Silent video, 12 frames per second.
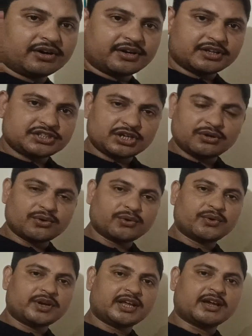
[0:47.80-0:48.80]
और जिन
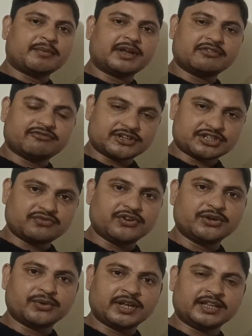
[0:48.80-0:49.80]
लोगों ने हमारी फर्स्ट
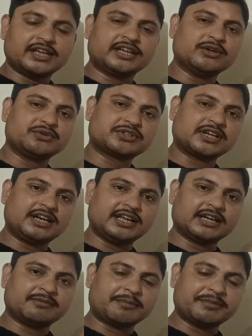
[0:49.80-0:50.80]
वीडियो नहीं देखी उसका
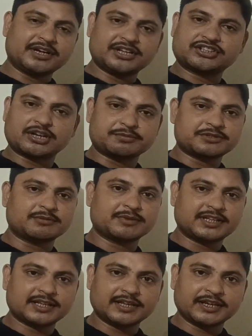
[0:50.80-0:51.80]
लिंक हम अपने डिस्क्रिप्शन
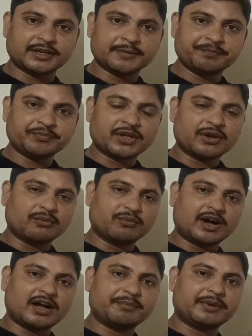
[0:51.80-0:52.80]
में दे देंगे
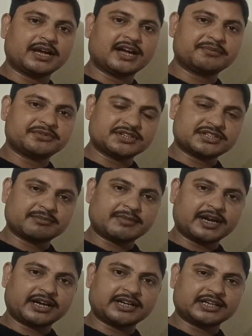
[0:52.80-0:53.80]
वहाँ पे आप
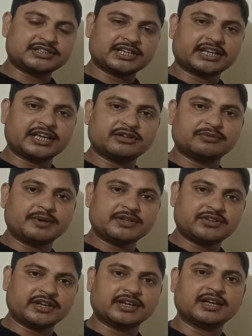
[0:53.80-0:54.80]
सिस्टम आर्किटेक्चर की जो
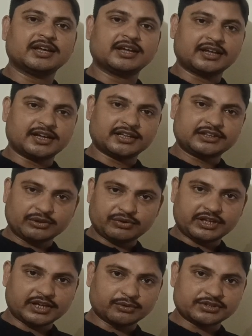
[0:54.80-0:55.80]
बेसिक
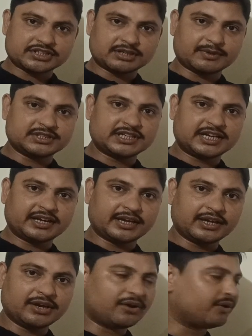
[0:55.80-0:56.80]
थ्योरी है उसे समझ
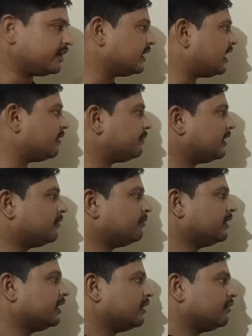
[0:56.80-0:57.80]
जाएंगे और यहाँ पे
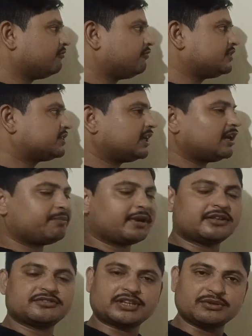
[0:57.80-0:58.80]
हम फिजिकल
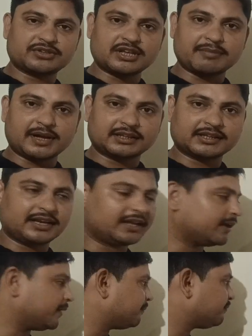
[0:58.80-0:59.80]
अपेयरेंस की उसकी बात
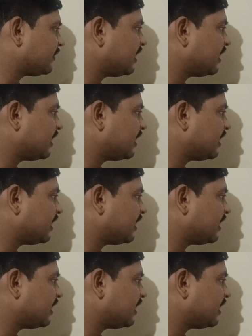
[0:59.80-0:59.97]
करेंगे